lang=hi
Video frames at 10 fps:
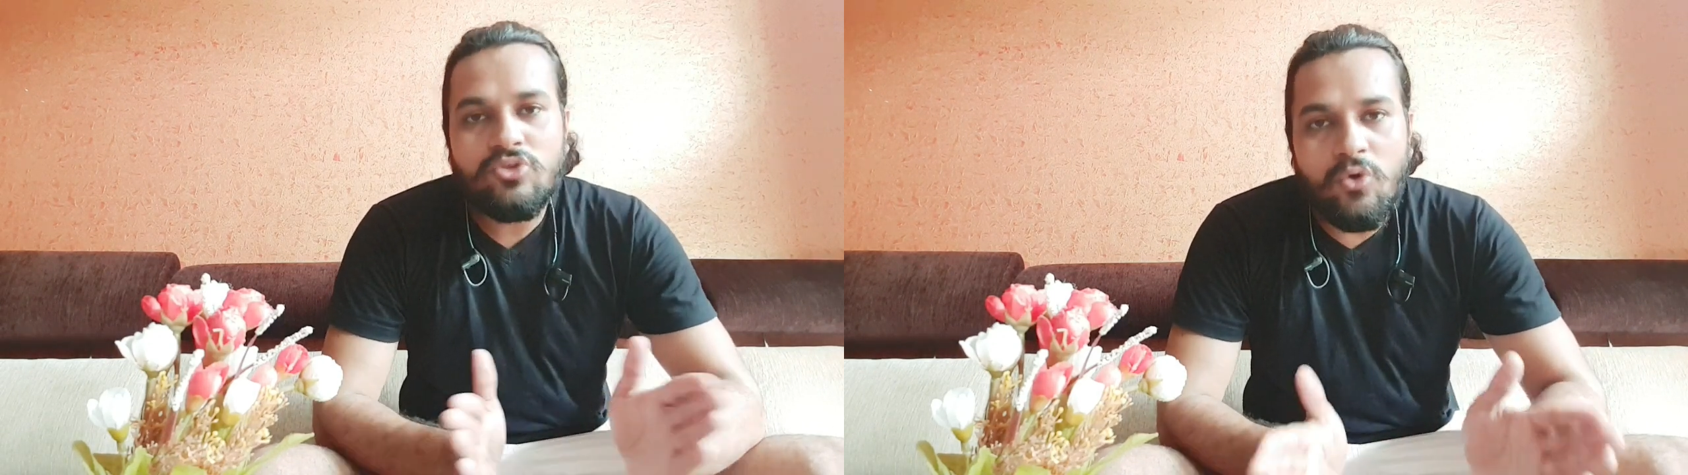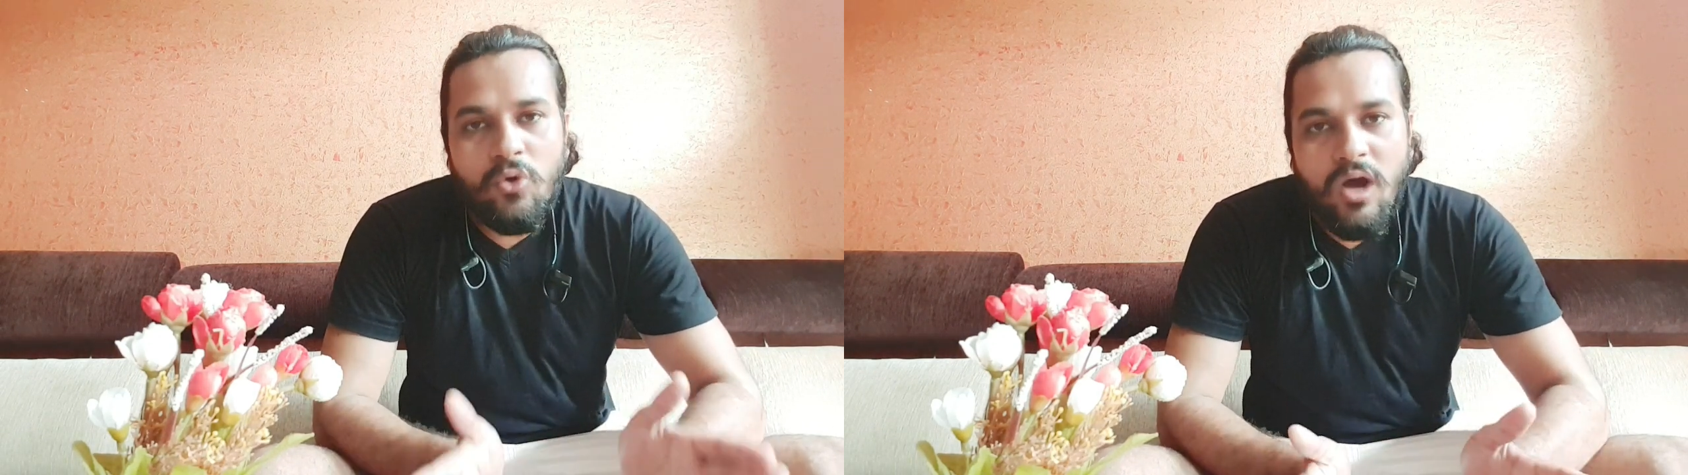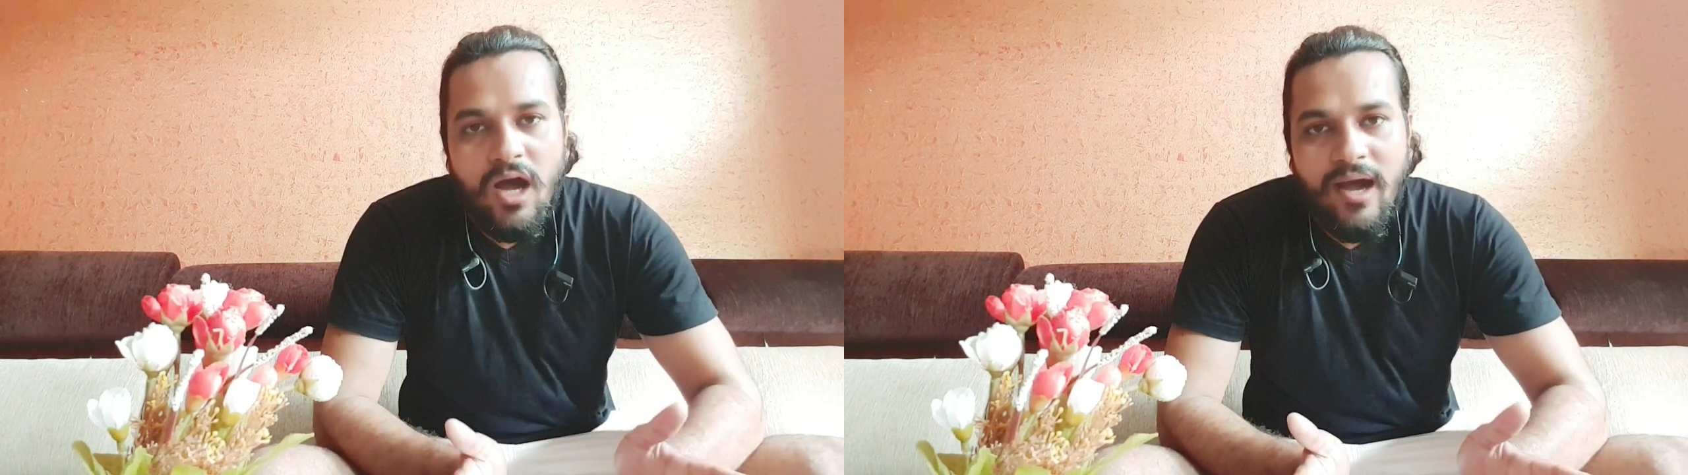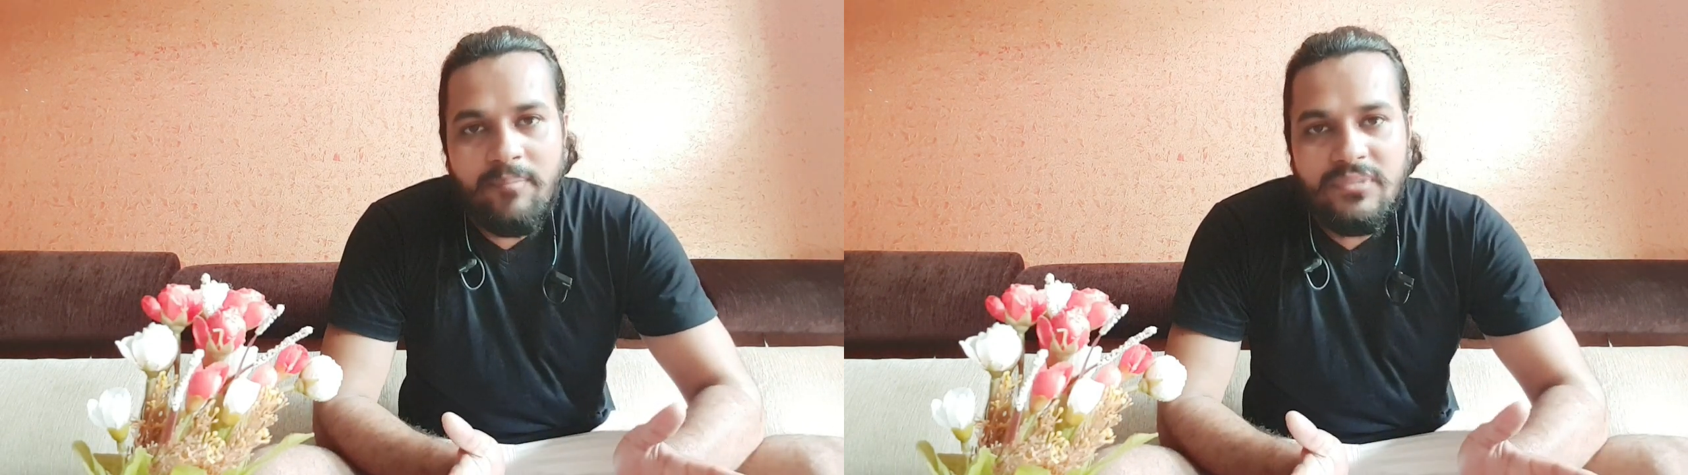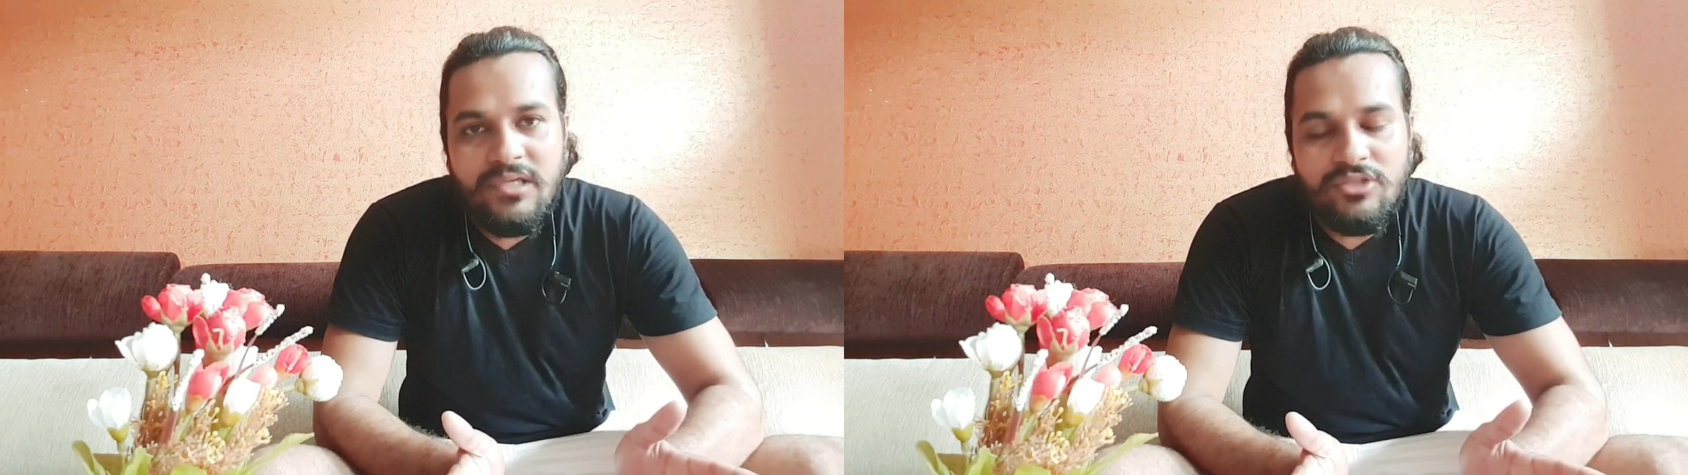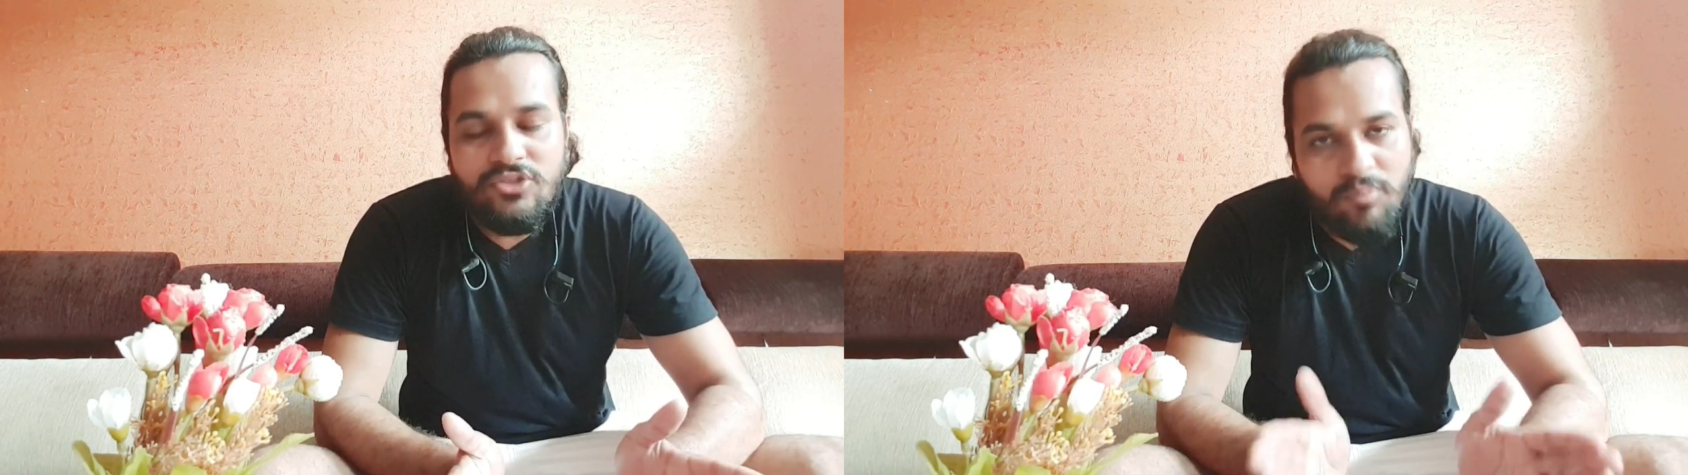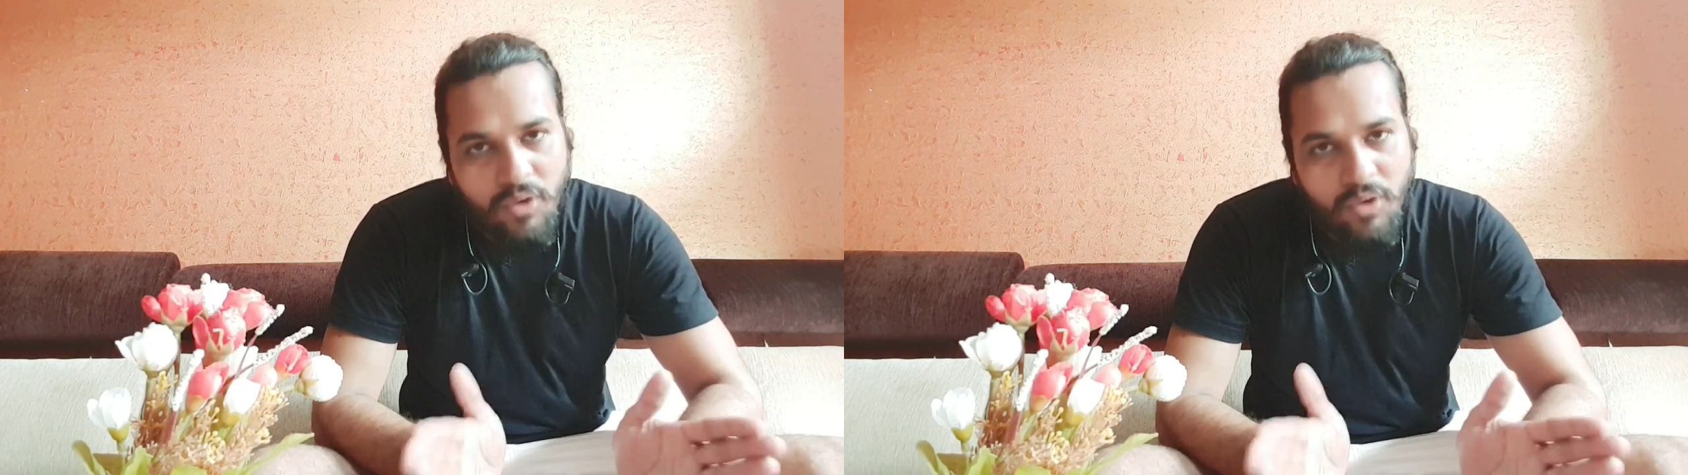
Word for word: तो आपका जो